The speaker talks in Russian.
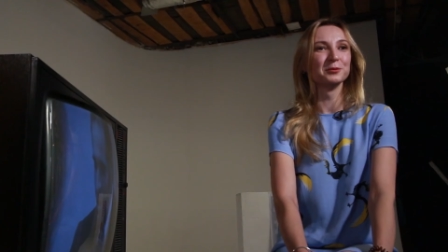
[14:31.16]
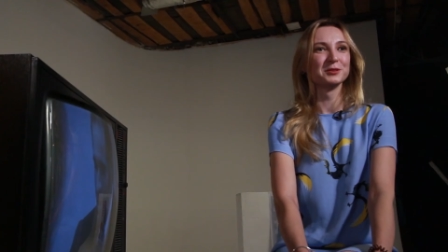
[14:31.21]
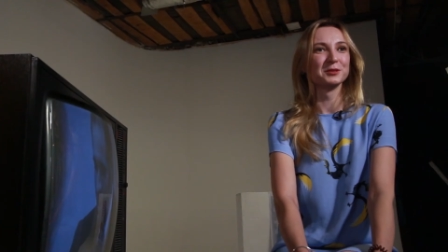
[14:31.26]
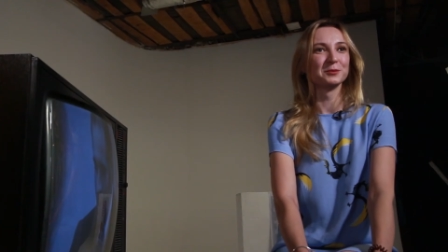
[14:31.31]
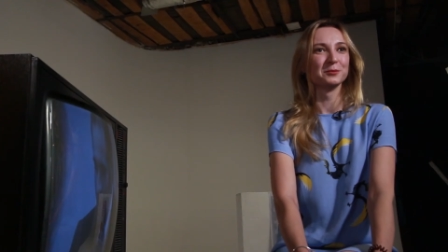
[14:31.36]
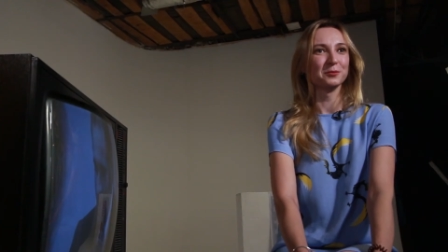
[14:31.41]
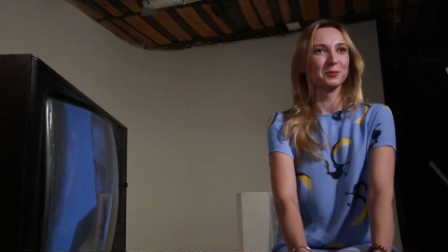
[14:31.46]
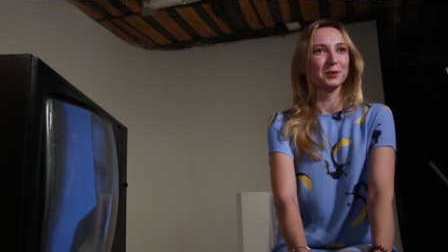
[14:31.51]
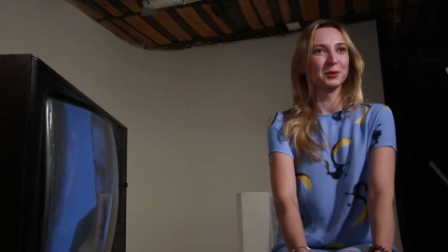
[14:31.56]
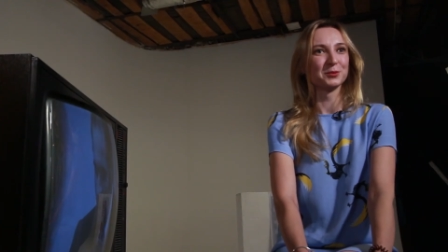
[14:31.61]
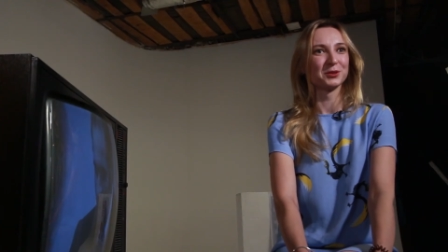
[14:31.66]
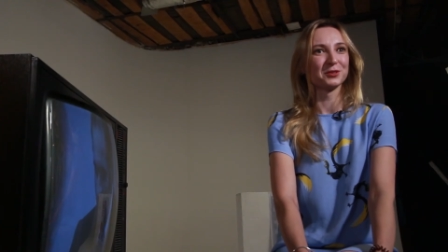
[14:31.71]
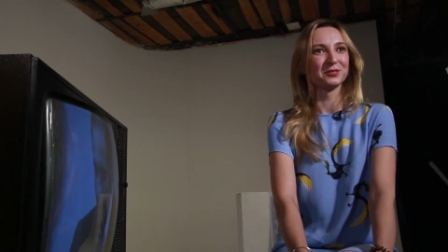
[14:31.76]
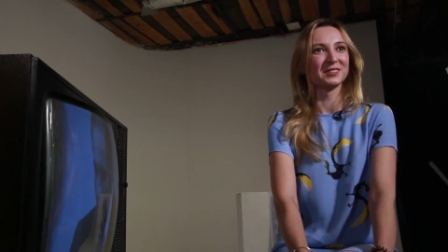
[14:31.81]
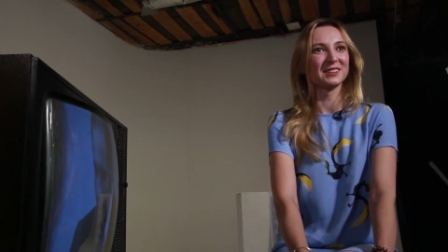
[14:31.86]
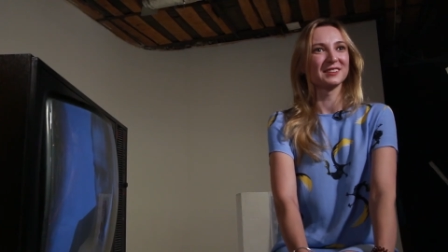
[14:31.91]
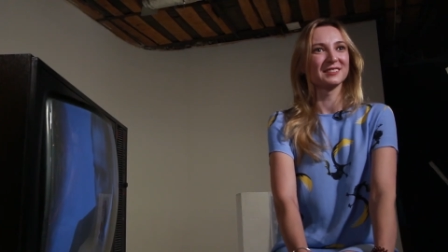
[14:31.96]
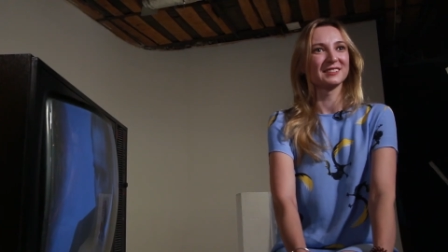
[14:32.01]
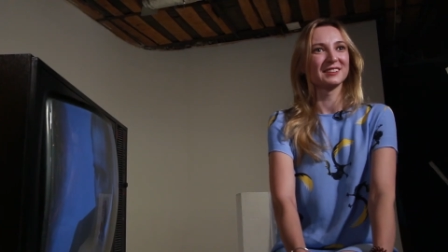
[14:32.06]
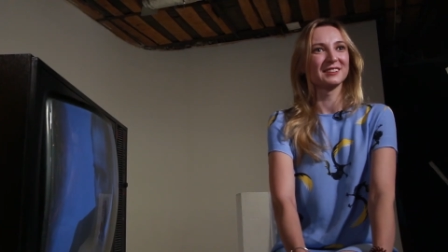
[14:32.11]
случае, ну, бабушка
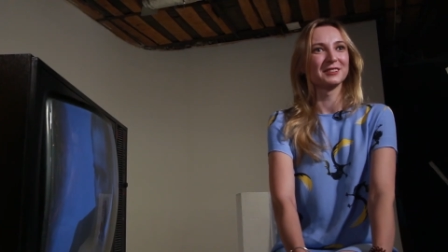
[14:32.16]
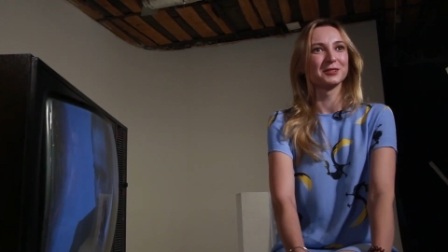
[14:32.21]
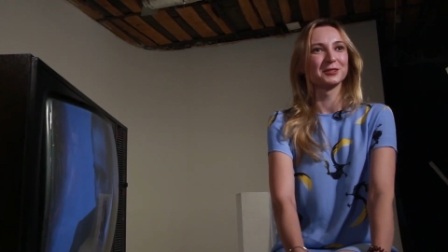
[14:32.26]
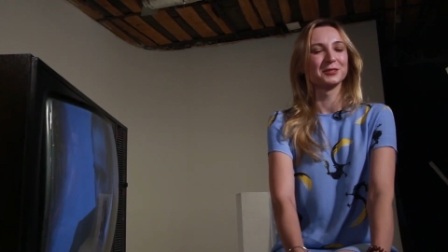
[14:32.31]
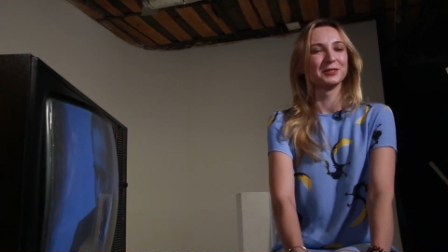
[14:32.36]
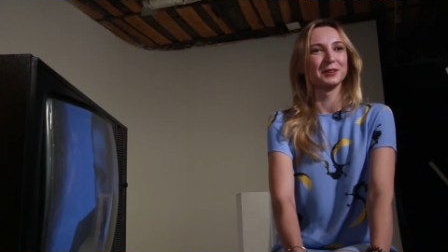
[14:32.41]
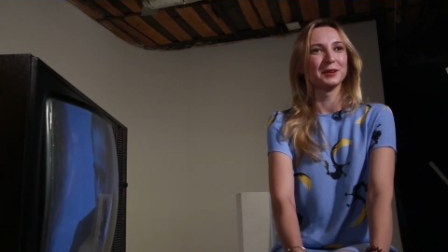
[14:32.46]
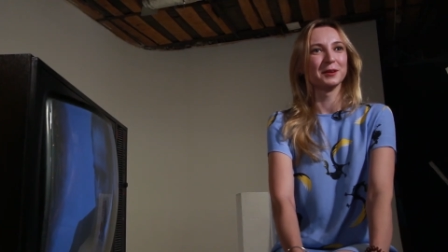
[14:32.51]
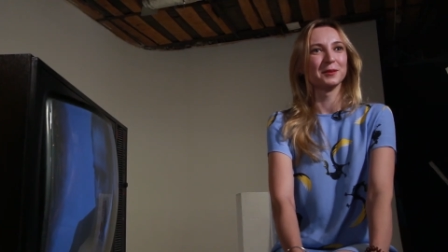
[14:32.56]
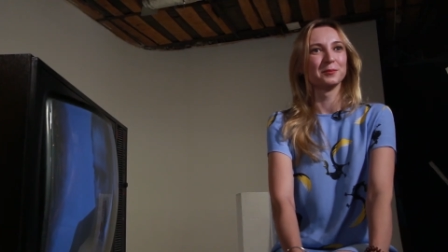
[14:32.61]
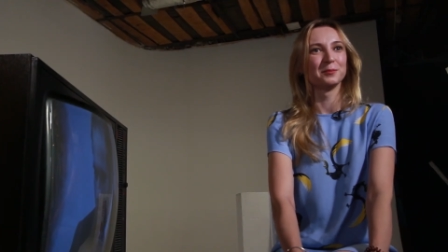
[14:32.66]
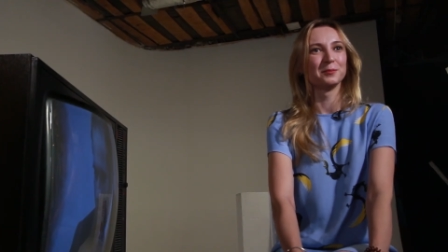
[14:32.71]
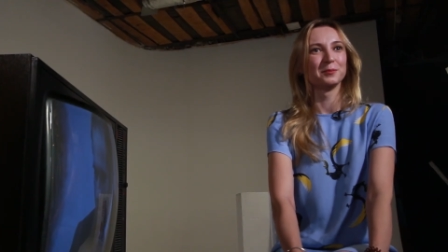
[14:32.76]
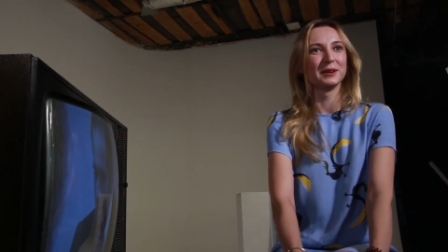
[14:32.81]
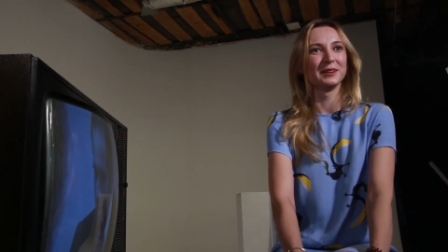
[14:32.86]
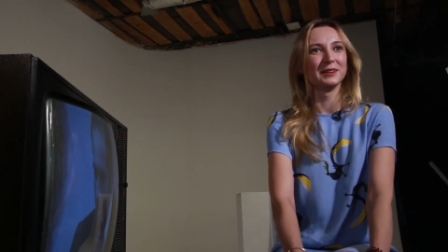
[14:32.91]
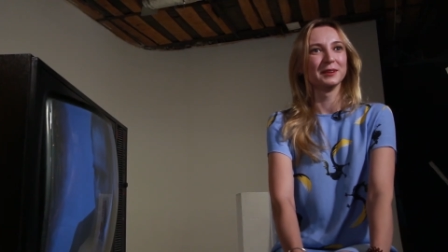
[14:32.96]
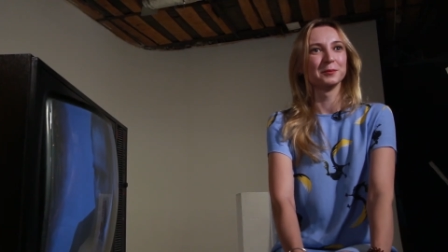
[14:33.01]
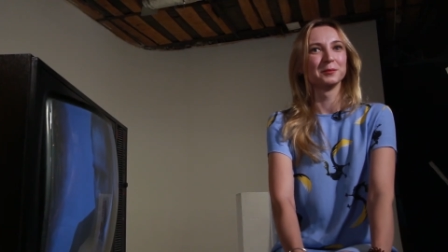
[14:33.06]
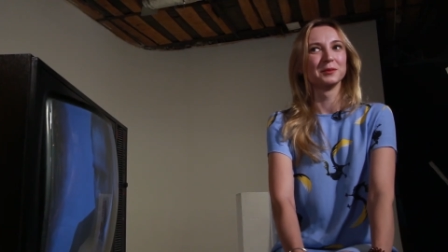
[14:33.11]
всегда знала, что я
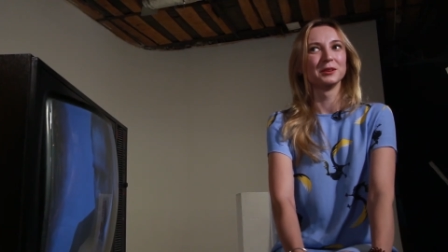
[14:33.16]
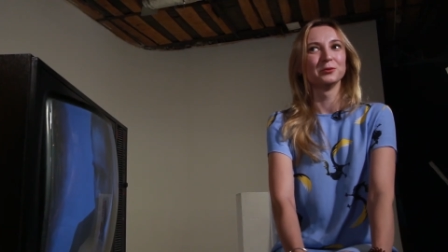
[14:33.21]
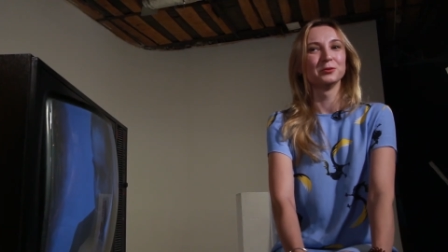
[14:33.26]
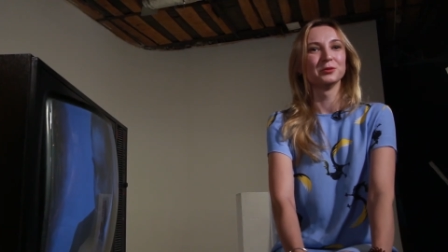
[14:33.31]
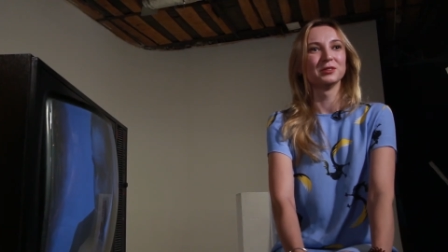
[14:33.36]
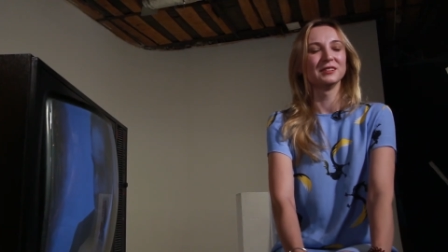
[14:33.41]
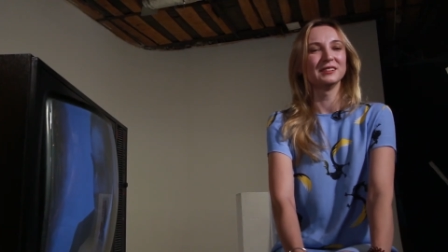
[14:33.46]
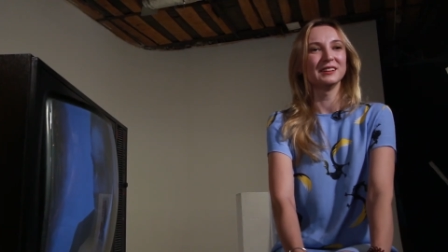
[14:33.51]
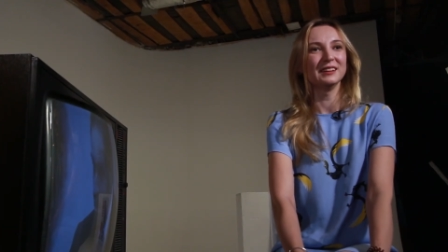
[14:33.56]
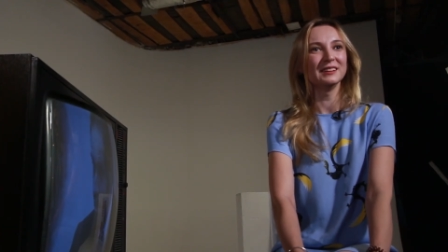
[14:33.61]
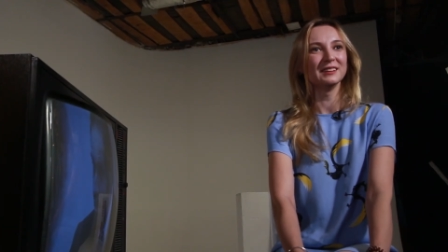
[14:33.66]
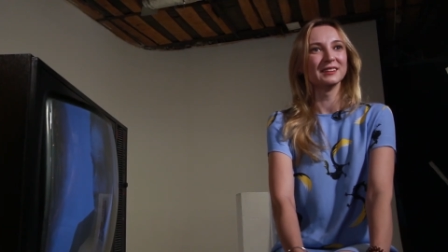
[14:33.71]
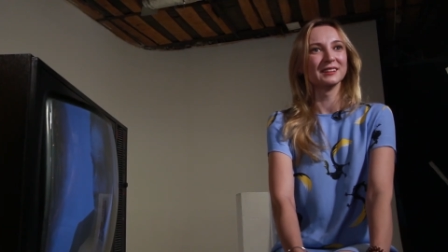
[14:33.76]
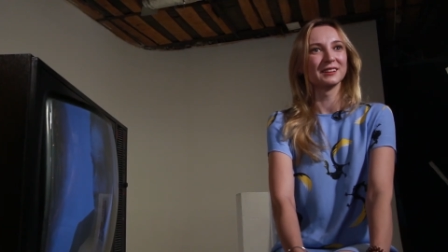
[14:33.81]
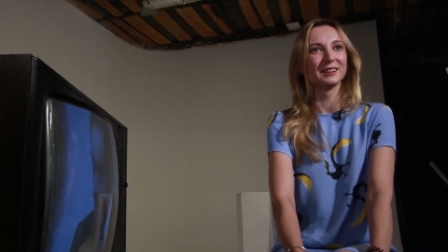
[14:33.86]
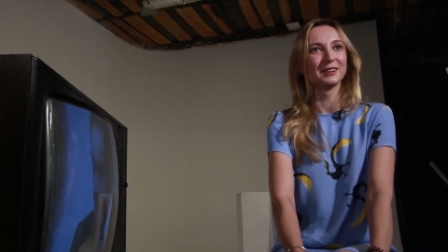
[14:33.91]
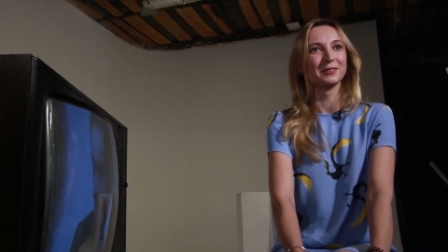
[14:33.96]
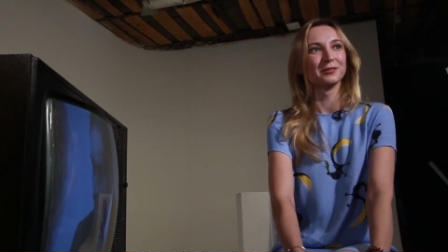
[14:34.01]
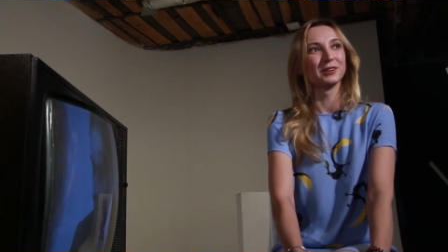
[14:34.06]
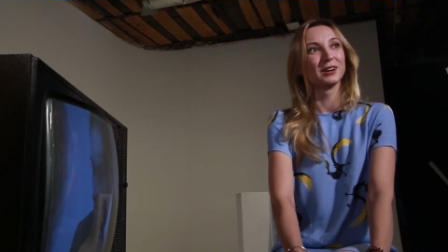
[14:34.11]
поем или у соседей
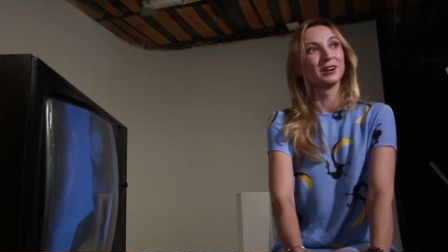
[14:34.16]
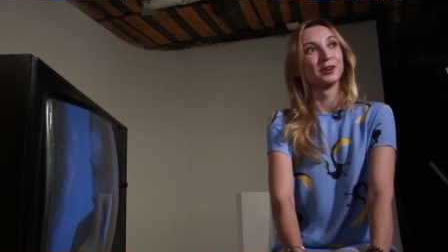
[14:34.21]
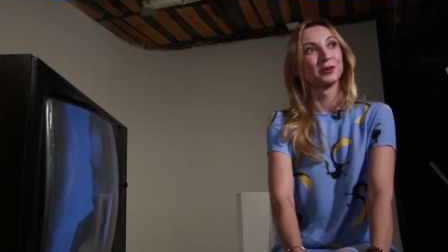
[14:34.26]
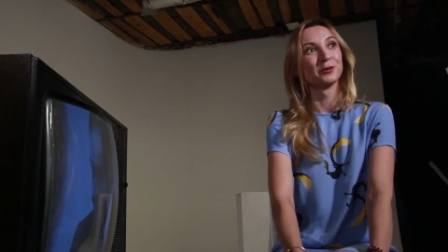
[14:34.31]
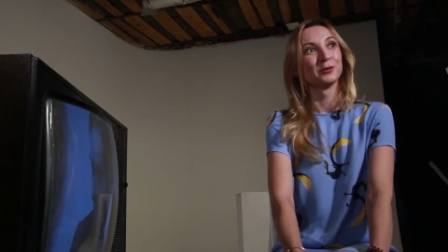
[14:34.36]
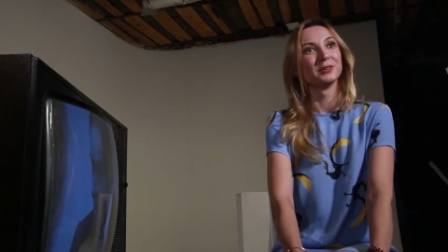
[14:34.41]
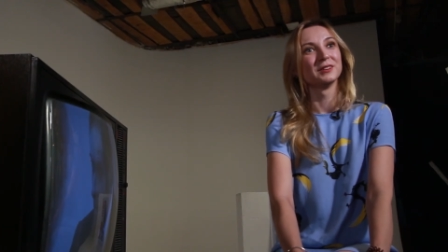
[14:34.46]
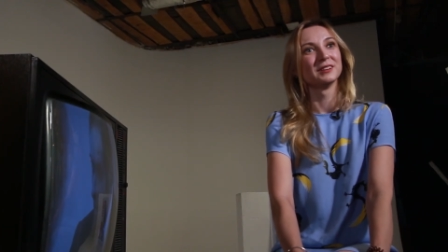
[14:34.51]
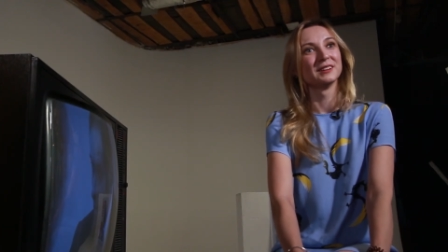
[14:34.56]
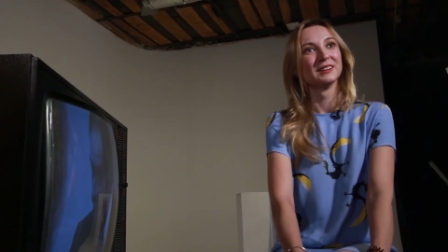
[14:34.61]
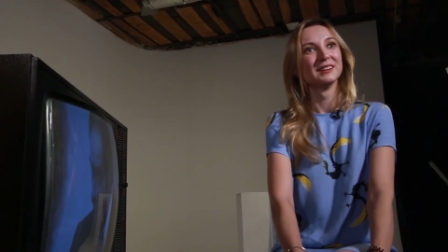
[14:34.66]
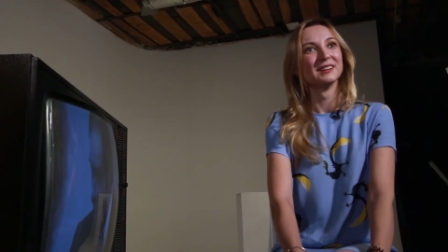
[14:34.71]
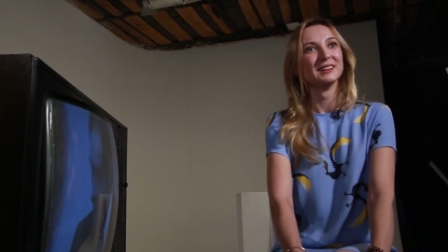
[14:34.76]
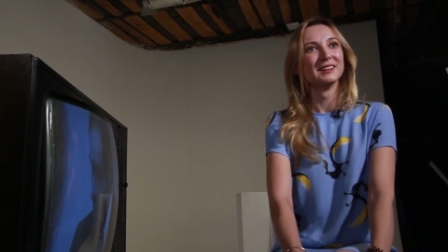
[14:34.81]
на, в огороде,